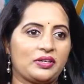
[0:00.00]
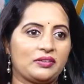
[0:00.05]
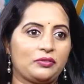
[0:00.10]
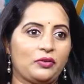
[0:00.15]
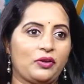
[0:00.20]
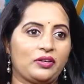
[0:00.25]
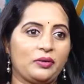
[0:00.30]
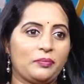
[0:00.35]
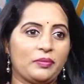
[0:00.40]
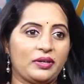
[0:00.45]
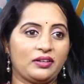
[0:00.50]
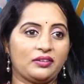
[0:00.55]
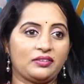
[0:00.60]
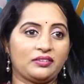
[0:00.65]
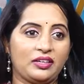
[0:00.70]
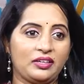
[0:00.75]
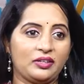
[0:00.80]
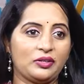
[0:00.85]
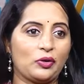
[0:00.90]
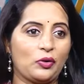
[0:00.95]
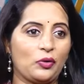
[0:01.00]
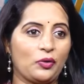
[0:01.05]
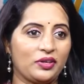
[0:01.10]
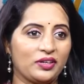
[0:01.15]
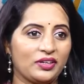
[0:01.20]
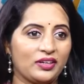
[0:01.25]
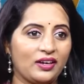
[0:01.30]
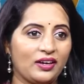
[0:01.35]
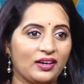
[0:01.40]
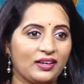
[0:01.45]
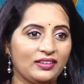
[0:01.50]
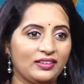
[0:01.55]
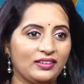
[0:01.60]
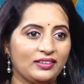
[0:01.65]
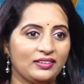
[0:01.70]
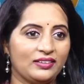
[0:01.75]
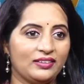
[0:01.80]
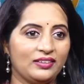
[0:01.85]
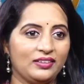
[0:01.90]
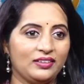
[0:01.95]
ఓకే సో అంటే మన స్కిన్ గ్లోయింగ్
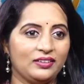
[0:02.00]
కానీ